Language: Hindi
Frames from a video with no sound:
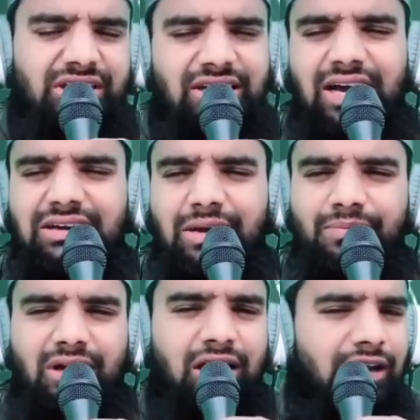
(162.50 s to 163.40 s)
चिल्ला कर
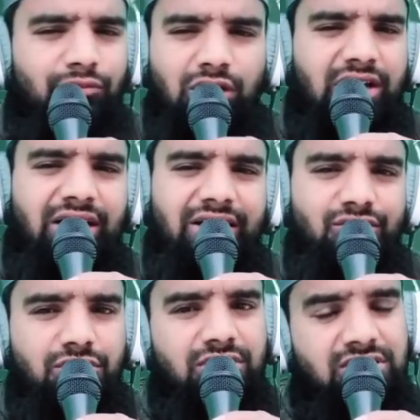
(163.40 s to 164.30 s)
अपना हाल बुरा कर कर
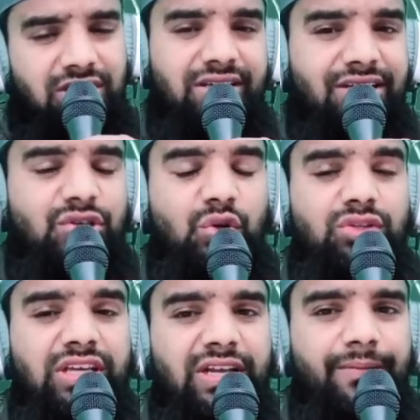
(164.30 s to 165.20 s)
जो इस तरीके से
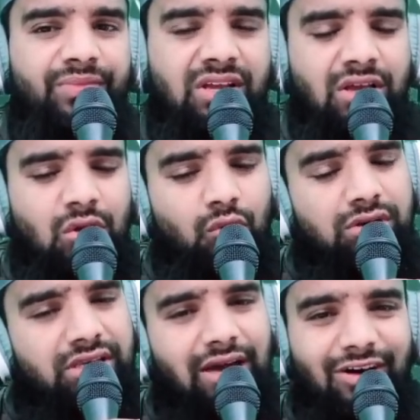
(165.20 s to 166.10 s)
रोते हैं ना
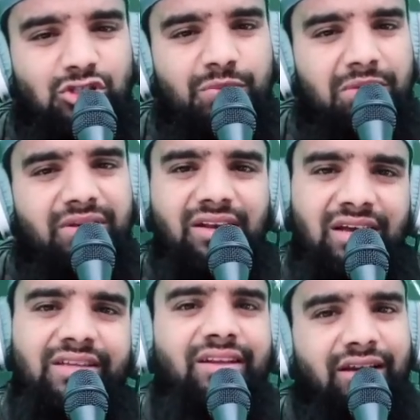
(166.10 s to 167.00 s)
उनकी आवाज़ों पर भी
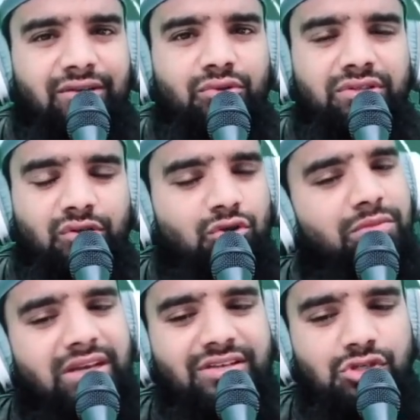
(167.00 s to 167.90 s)
अल्लाह की लानत होती है तो
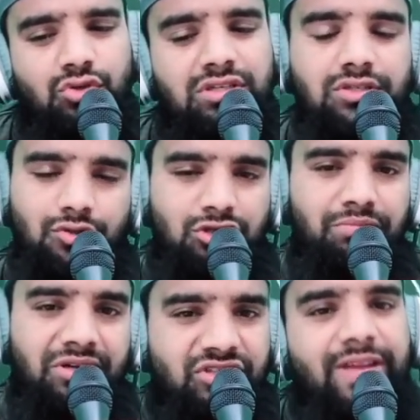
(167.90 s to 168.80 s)
मेरे अजीज़ों इन चीज़ों
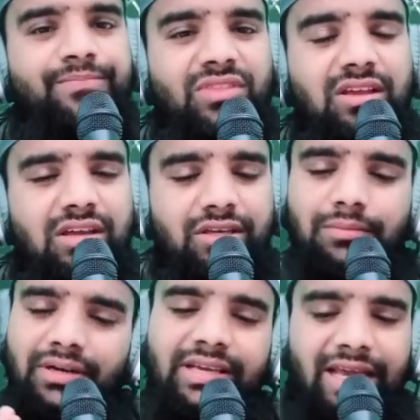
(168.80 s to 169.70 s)
से बचें
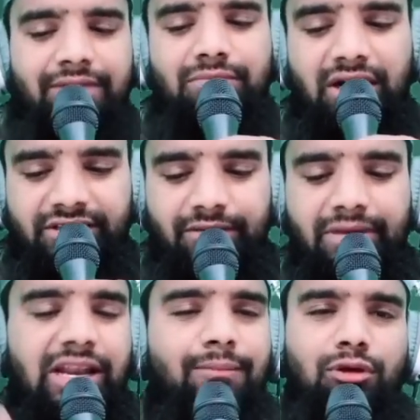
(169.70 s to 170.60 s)
ये बड़ी अहम बात है
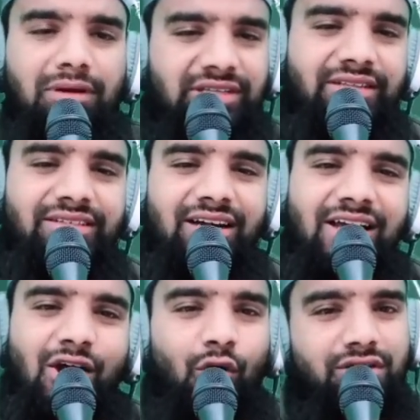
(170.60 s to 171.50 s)
मैंने आपको बता दिया
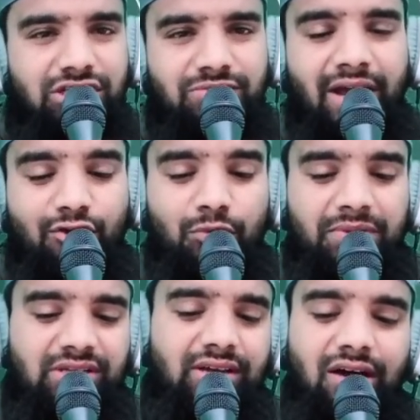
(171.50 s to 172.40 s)
और जिस भाई को
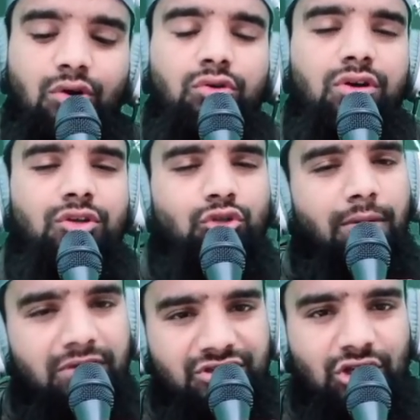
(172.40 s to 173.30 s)
पता ना हो तो
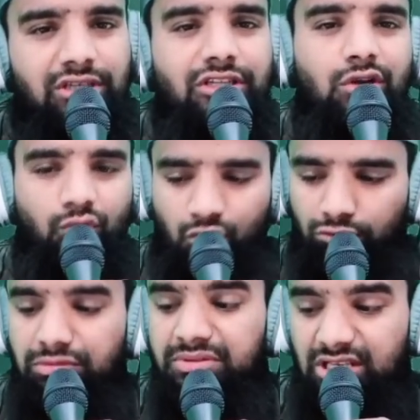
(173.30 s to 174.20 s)
अब इन ताला
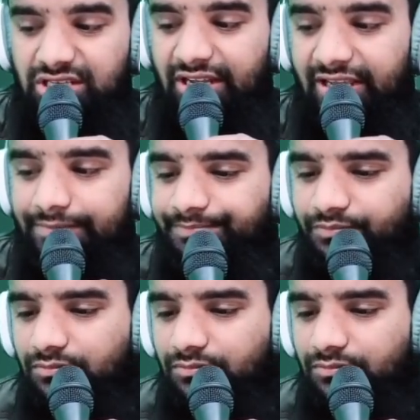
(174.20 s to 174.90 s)
उनको भी पता चल गया